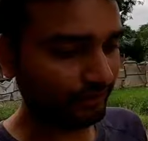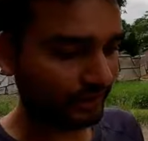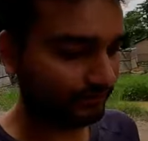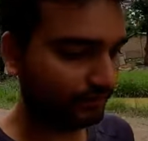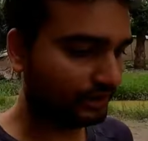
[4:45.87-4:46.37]
है
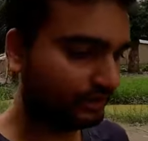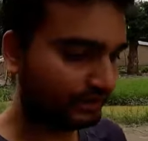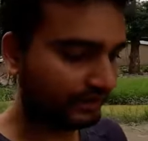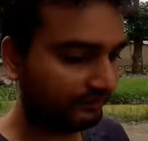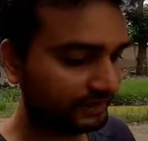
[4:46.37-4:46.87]
पूरा का पूरा
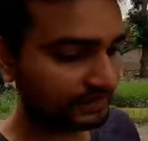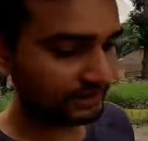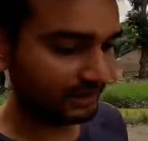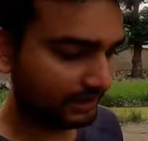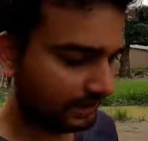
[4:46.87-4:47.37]
तो इस
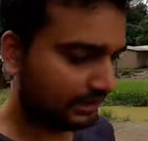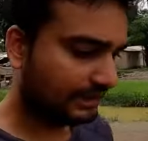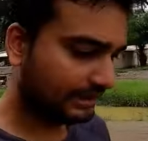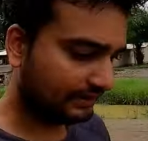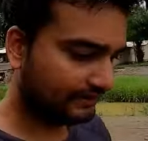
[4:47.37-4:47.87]
वजह से
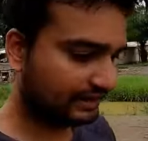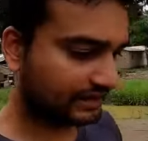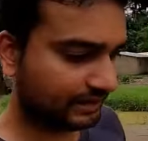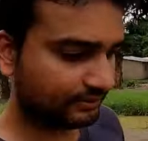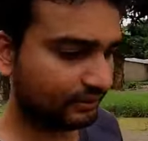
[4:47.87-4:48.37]
काफ़ी
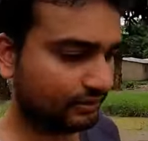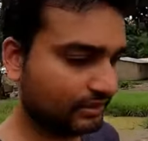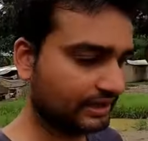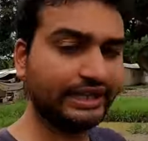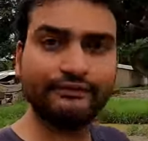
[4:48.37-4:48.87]
ज़्यादा आपको
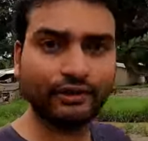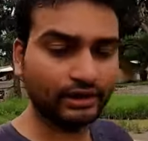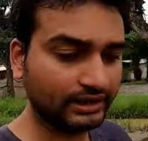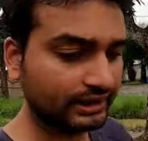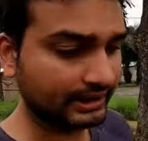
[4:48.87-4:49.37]

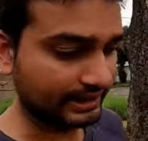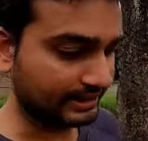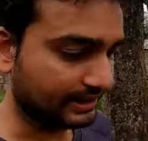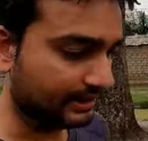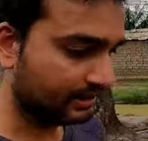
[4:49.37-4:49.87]
रेनफॉल
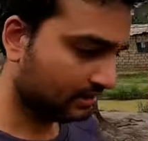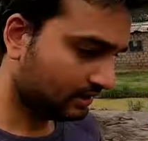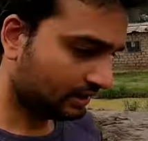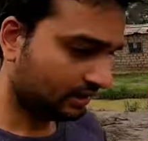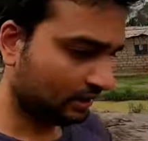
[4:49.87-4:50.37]
दिखाई देगा
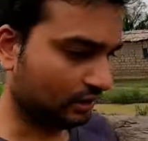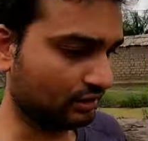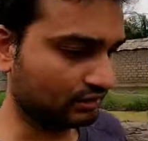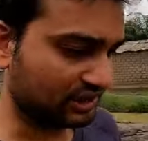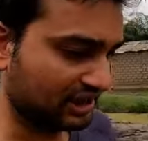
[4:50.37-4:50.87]

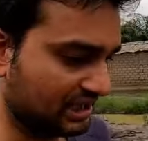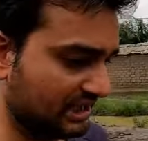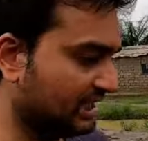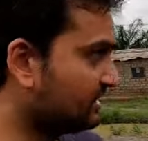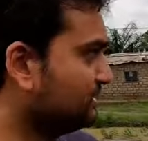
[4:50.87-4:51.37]
और उसी
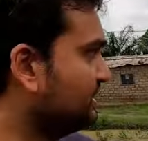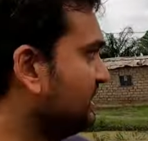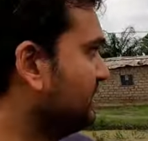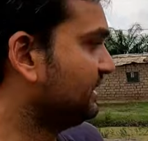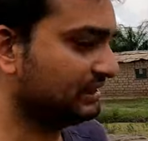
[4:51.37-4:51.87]
का एक
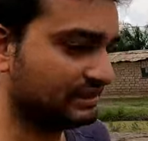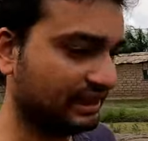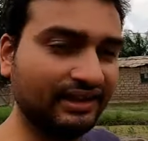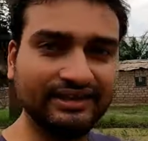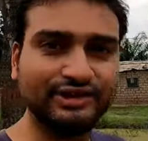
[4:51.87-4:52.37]
ये
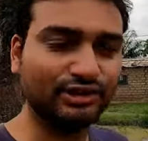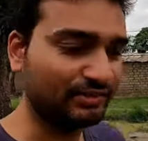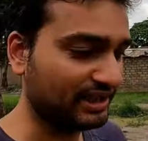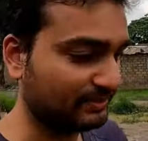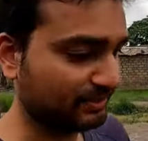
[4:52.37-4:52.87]
हिस्सा
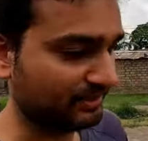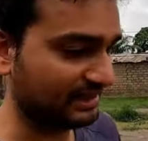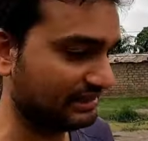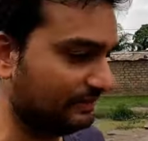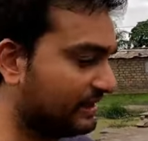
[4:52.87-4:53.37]
जो भी आप
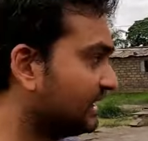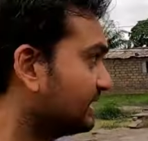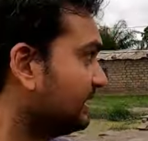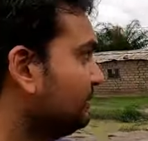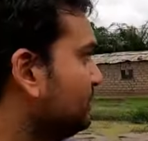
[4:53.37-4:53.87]
हमारे सामने
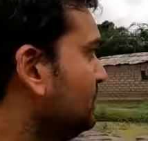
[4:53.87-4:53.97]
देख रहे हो